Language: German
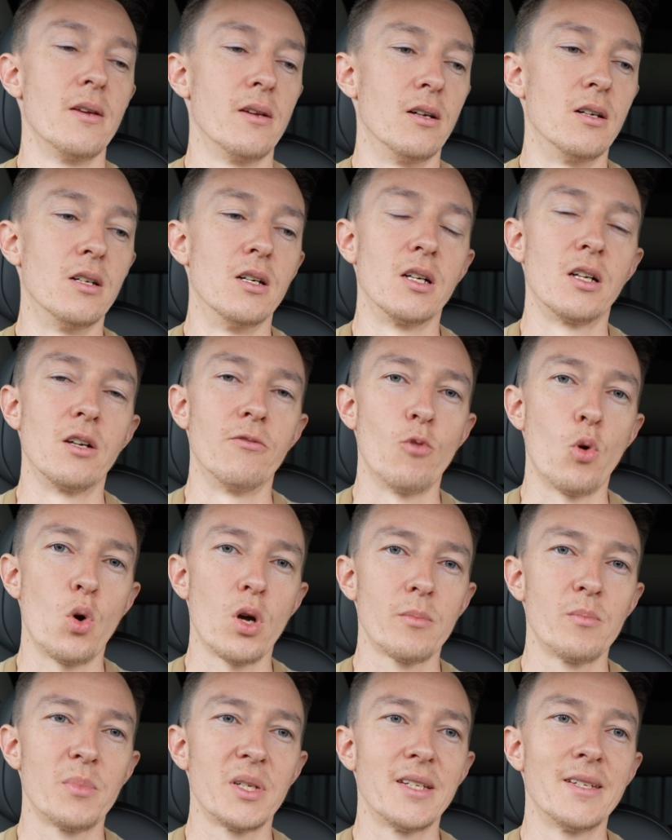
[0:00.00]
Äh,
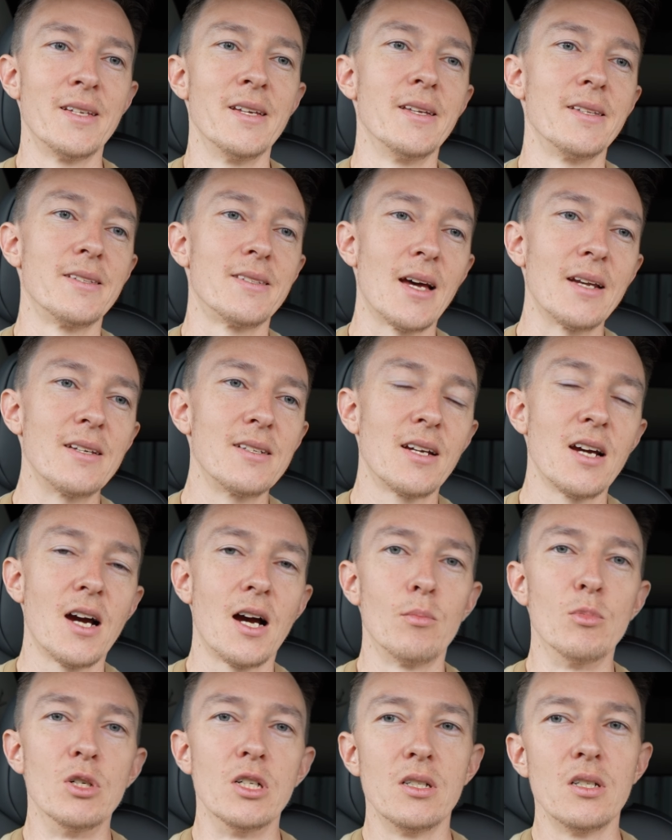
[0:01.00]
geworden bin. Dann
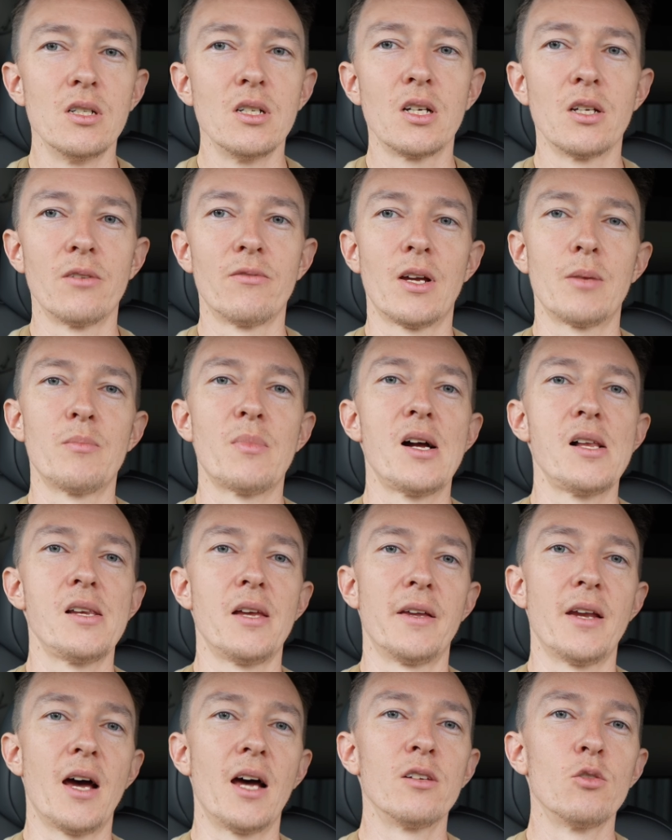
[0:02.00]
kam irgendwann mal
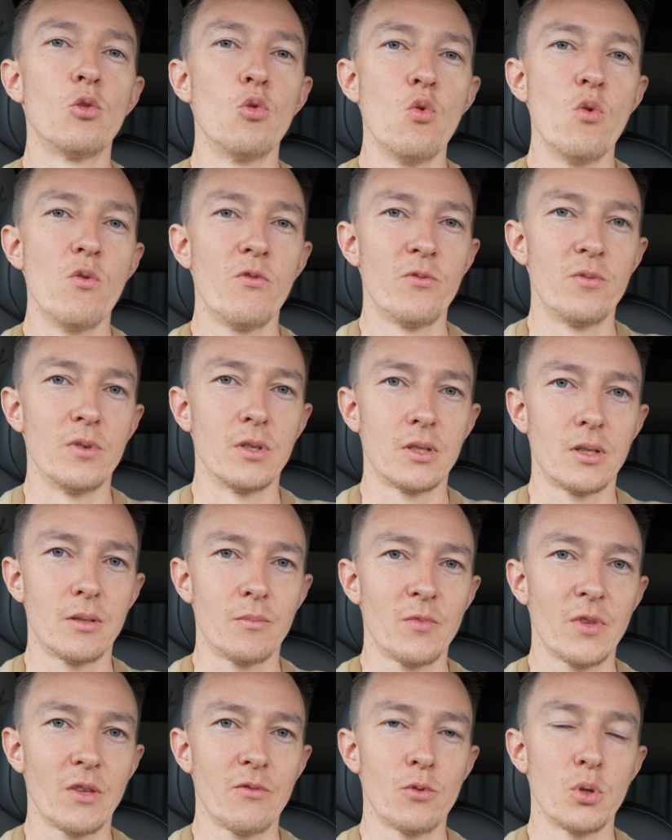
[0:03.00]
ein Anruf
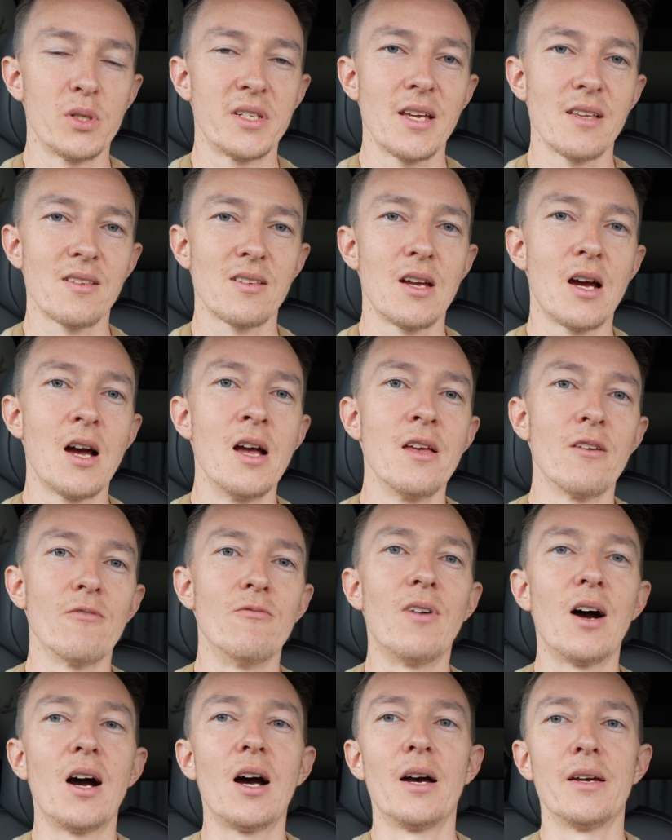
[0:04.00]
ähm, von Tesla,
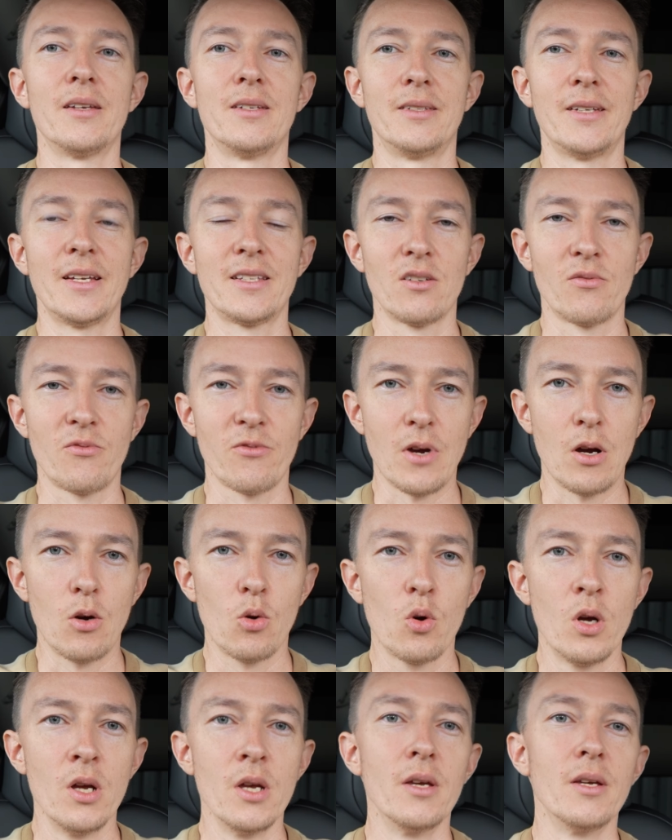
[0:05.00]
war eine nette
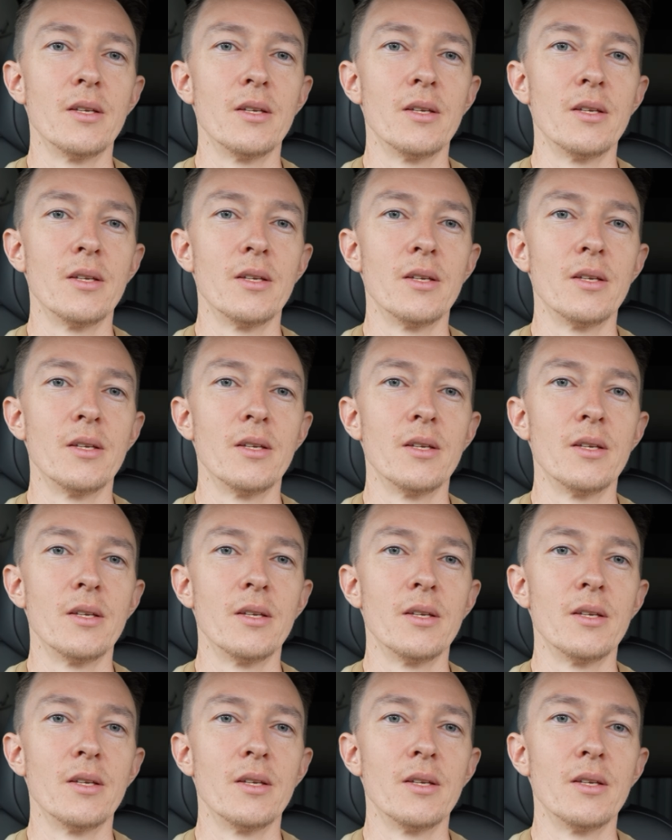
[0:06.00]
Frau